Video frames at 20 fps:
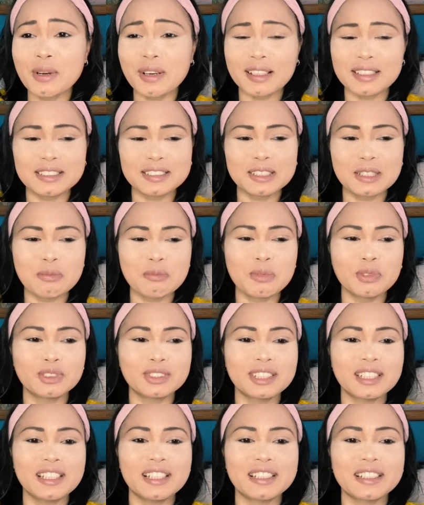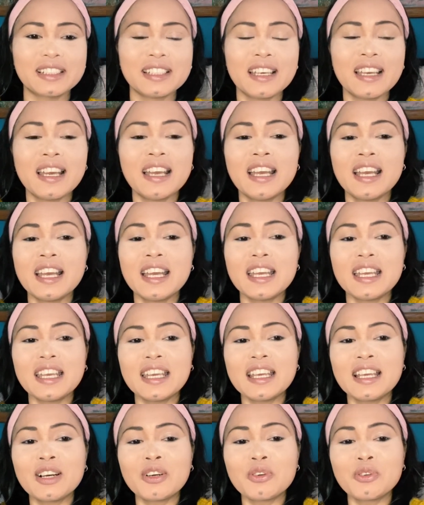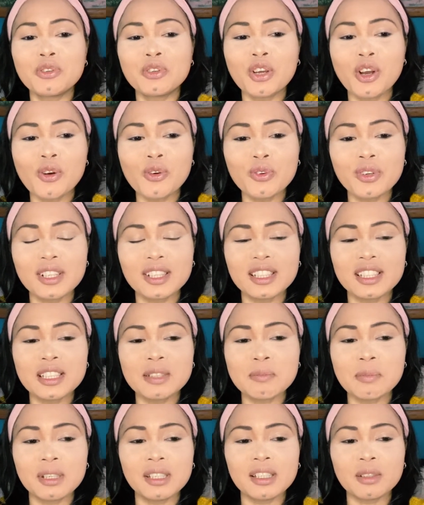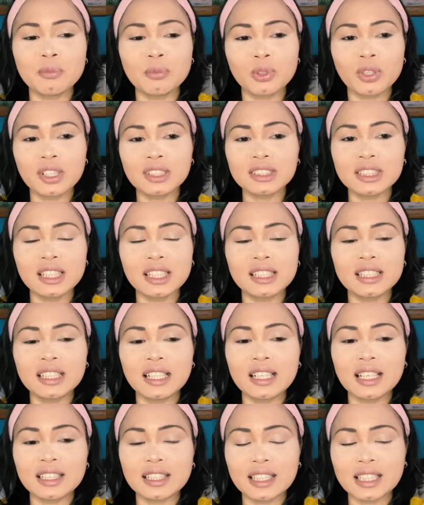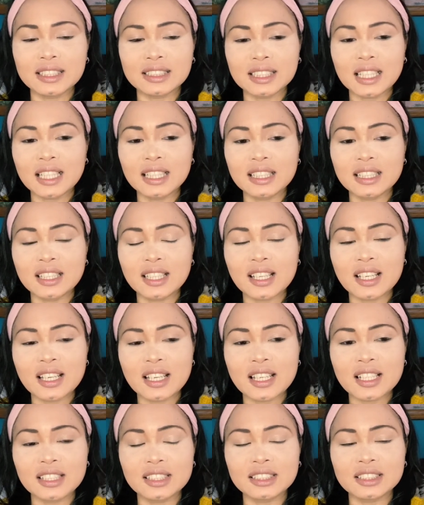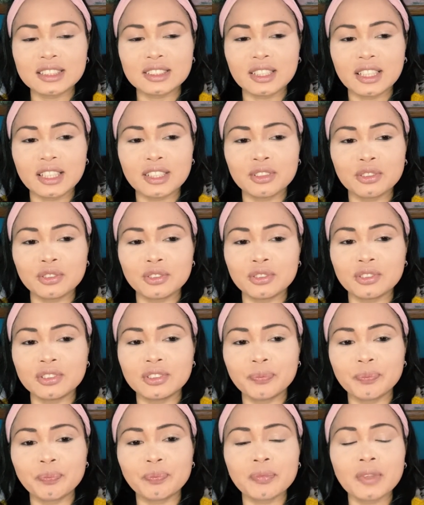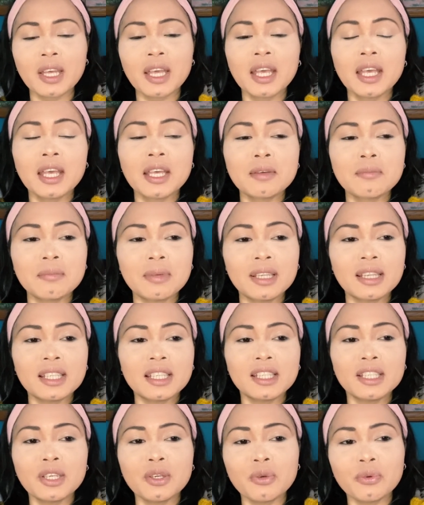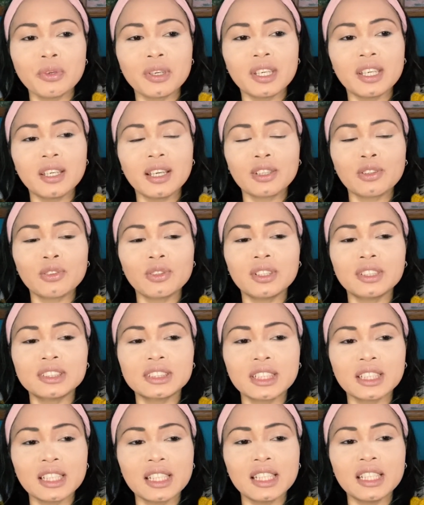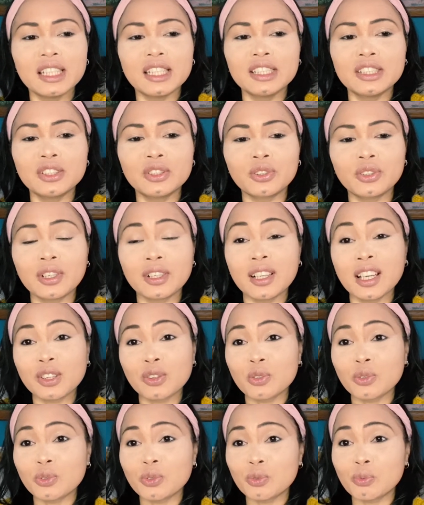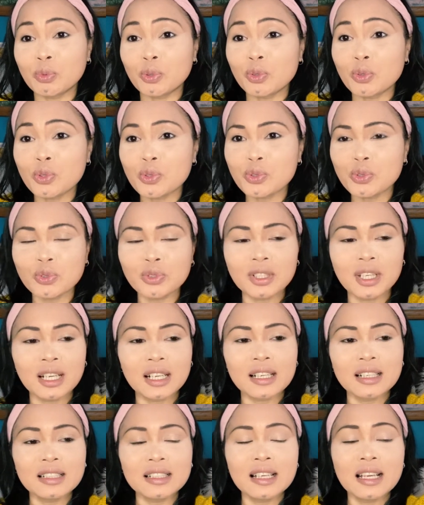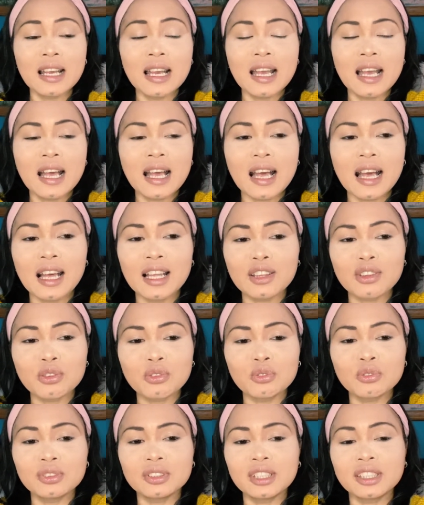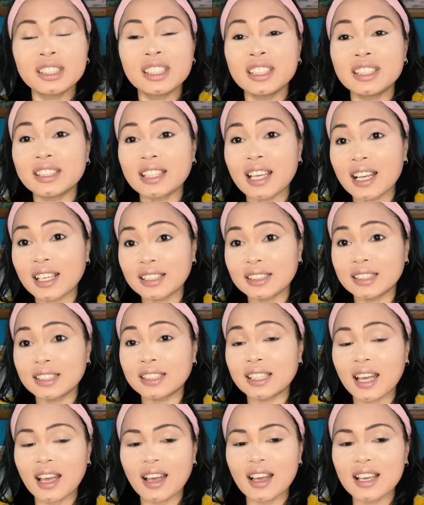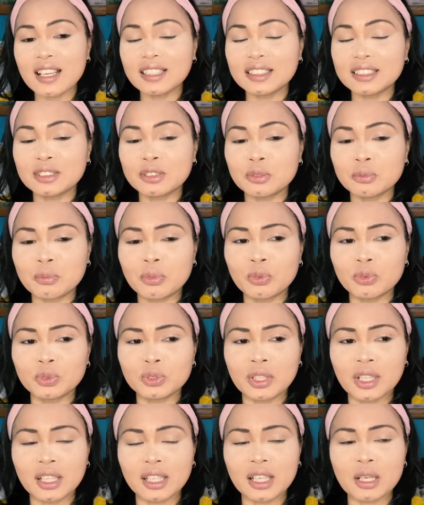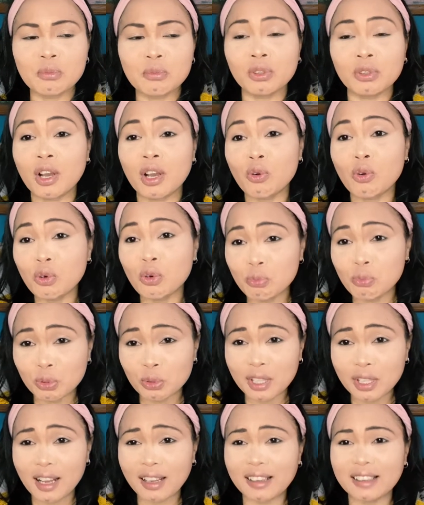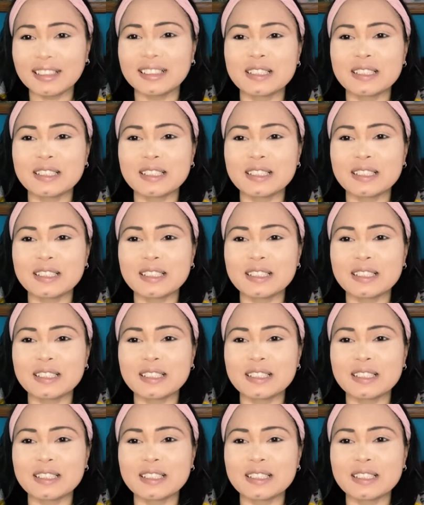wakasabot silang ilang huna-huna tingay ba na mura sila nagatras-atras I don't know but anyway ato lang siyang i-ignore ang atong kukuson ang atong nagnitak nitaas ay mo saka mo naog mo taka